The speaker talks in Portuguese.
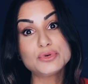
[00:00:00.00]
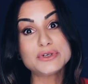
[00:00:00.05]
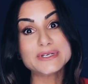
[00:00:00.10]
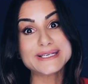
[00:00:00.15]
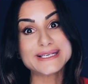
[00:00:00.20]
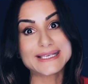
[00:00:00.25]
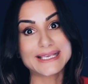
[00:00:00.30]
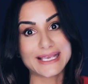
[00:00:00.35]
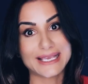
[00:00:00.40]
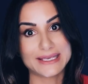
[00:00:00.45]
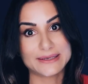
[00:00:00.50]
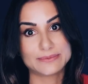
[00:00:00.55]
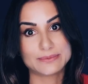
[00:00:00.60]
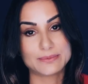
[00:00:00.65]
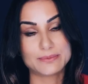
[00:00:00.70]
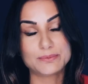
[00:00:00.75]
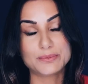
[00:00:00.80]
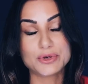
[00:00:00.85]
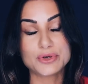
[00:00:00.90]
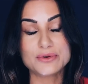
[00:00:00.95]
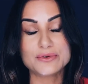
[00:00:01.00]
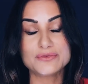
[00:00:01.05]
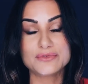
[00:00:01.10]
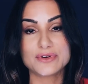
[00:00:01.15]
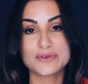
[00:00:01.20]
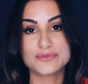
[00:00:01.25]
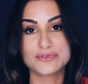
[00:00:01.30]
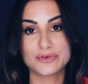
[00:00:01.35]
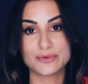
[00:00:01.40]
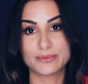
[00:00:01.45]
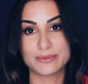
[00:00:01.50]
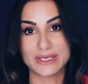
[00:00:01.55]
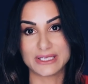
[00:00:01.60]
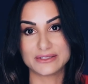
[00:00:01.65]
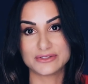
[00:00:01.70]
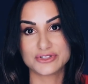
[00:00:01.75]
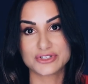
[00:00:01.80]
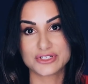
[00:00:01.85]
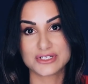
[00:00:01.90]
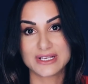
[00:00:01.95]
Por quê?
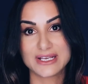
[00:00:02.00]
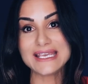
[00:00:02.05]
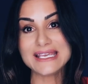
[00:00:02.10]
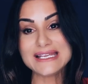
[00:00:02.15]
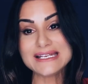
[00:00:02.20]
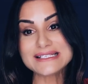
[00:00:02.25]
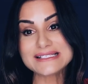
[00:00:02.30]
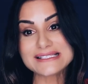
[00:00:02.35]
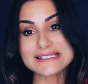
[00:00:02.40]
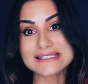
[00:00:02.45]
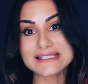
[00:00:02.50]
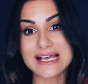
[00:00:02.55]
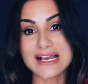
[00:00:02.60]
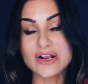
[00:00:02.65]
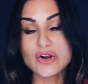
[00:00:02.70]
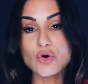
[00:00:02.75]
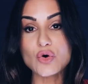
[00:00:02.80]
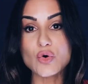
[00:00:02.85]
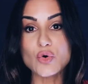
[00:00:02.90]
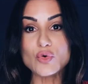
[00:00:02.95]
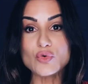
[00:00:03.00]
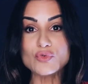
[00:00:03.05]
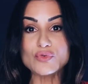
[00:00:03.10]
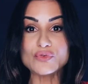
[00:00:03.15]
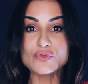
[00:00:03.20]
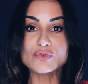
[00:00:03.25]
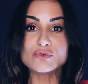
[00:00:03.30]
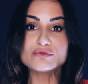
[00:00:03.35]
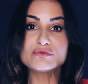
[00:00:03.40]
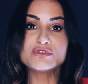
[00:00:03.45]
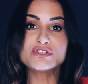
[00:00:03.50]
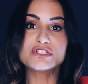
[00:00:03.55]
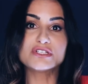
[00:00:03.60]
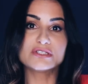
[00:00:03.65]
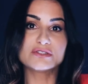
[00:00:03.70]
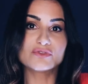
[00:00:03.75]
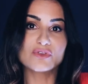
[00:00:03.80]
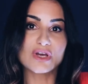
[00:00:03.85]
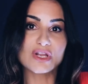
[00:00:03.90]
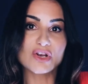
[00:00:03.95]
provavelmente ele está
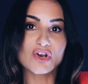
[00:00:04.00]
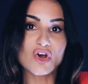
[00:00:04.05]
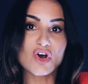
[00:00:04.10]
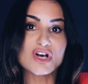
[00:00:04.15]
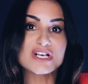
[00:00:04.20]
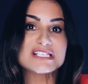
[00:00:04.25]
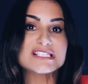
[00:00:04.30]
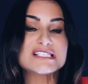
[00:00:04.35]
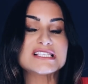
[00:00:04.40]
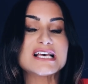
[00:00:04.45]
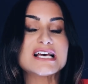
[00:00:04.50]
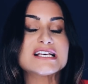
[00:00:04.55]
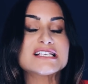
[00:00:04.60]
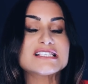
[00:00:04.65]
confundindo a nossa